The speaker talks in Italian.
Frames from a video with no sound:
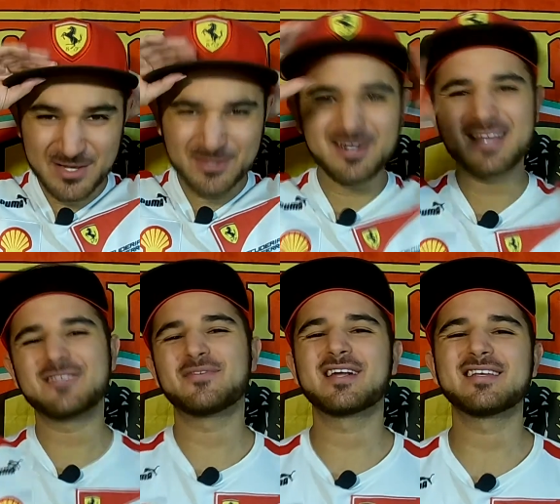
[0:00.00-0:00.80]

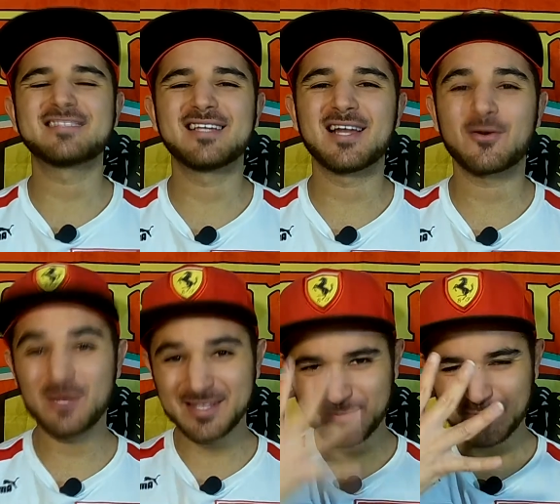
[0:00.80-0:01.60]
Bentornati ferraristi
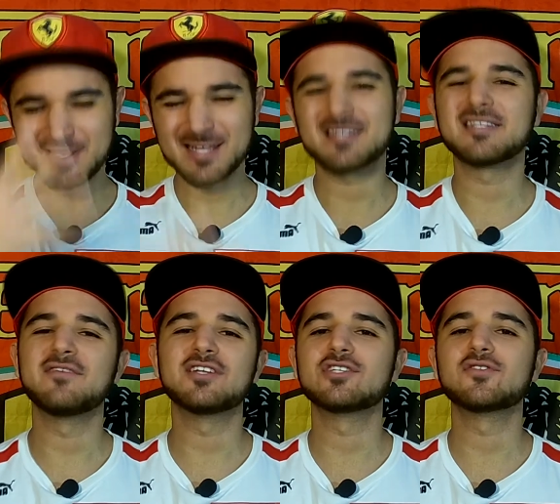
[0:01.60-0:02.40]
alla quinta puntata
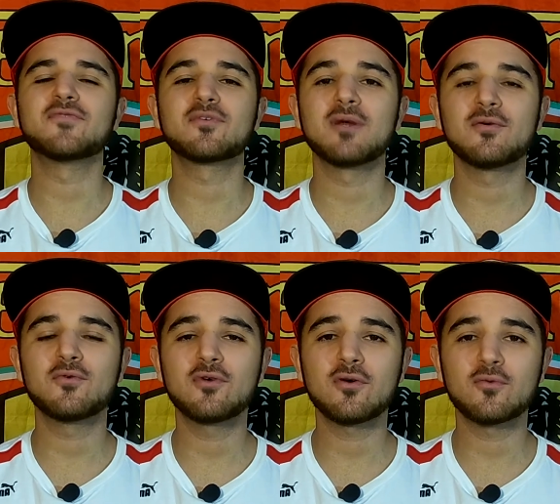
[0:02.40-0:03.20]
di Viaggiando in
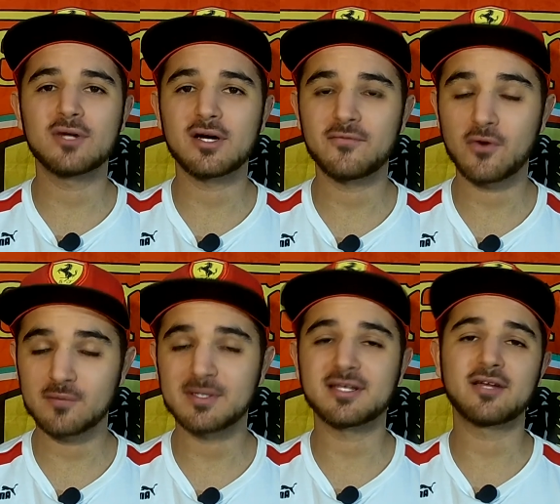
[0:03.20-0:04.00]
Formula 1, una
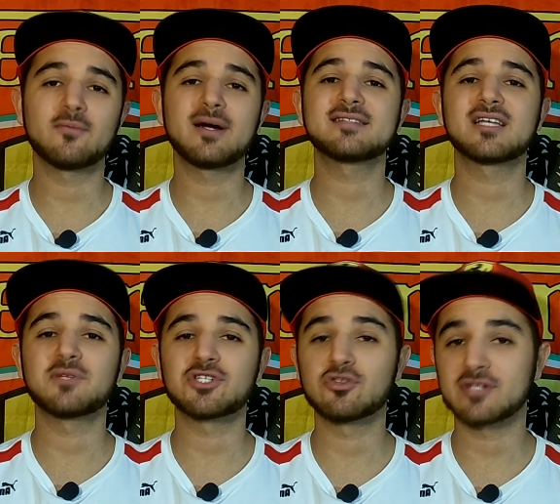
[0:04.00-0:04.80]
format che ormai
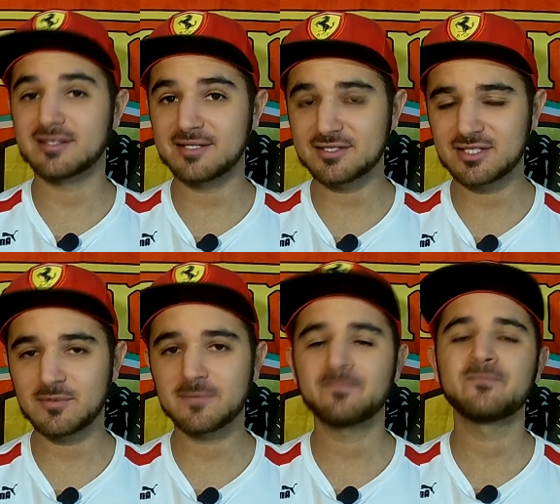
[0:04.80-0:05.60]
sta piacendo
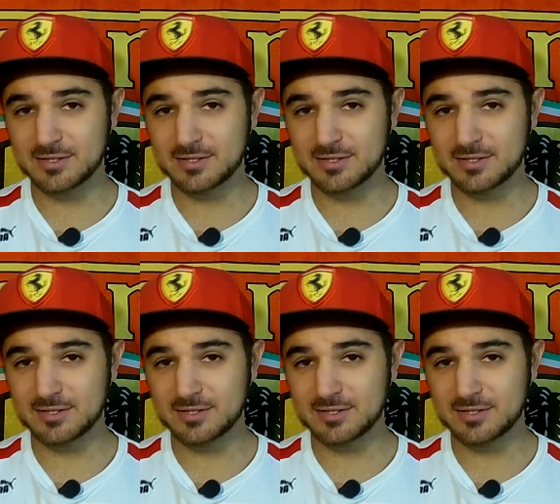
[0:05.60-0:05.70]
tantissimo.